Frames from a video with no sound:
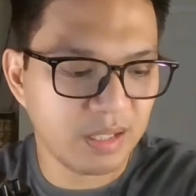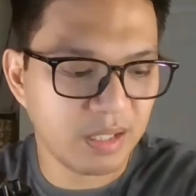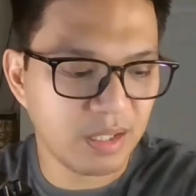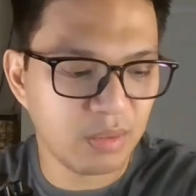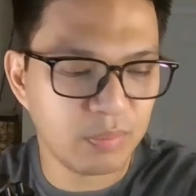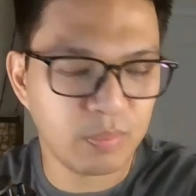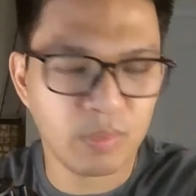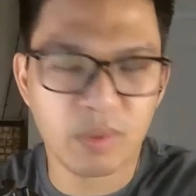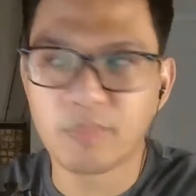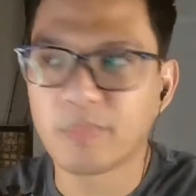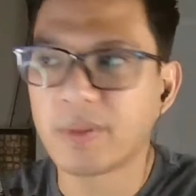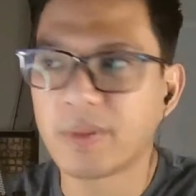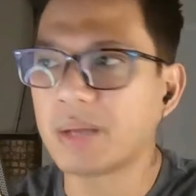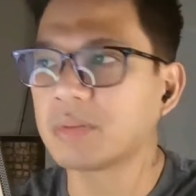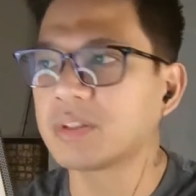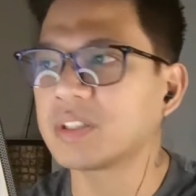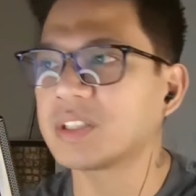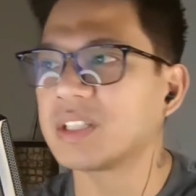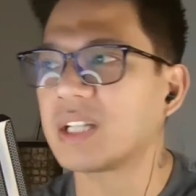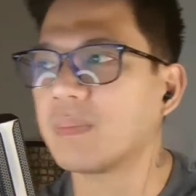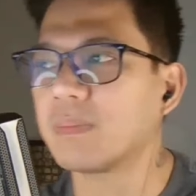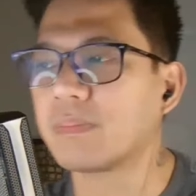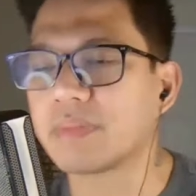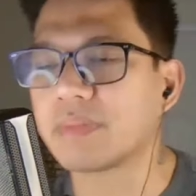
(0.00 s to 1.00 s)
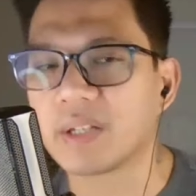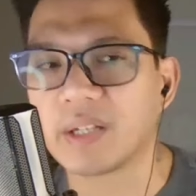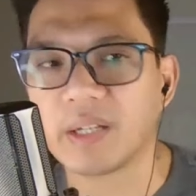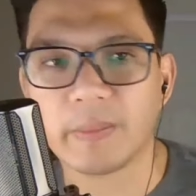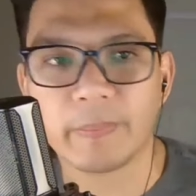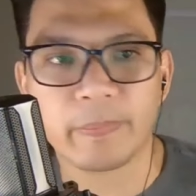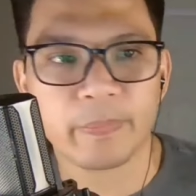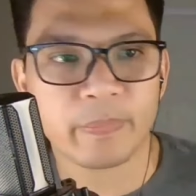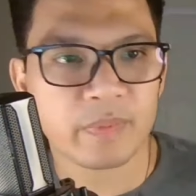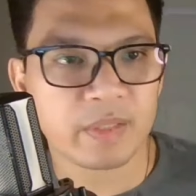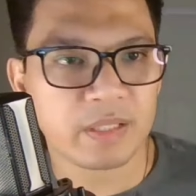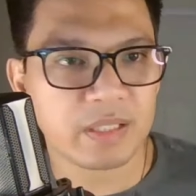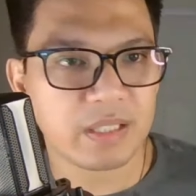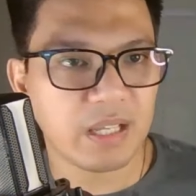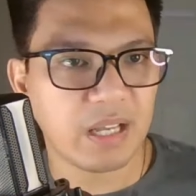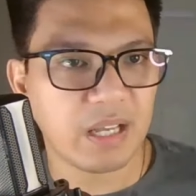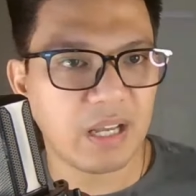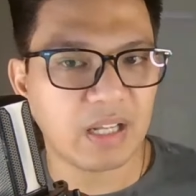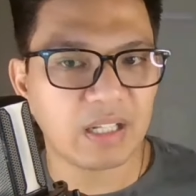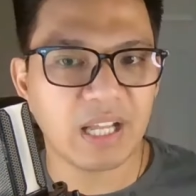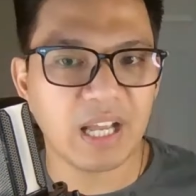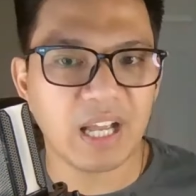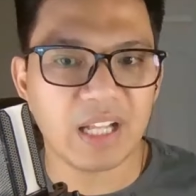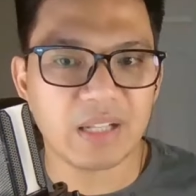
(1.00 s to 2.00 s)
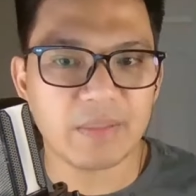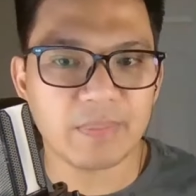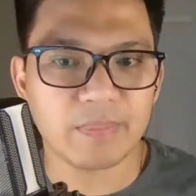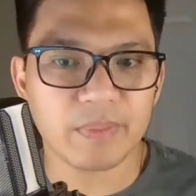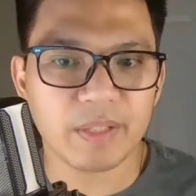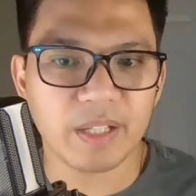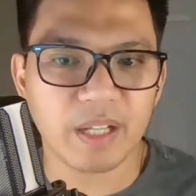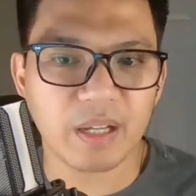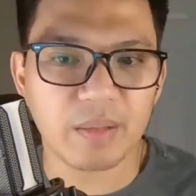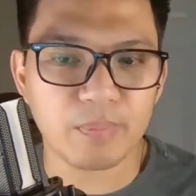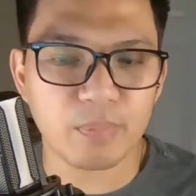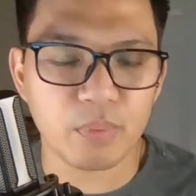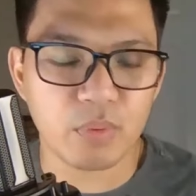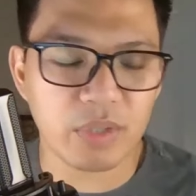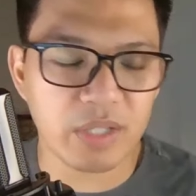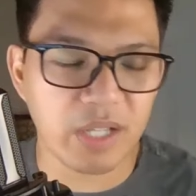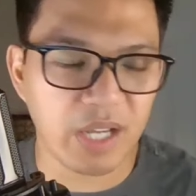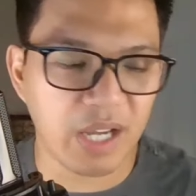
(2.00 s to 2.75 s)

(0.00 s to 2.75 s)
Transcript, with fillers: Ano po? Pero siyempre, ang lahat ng po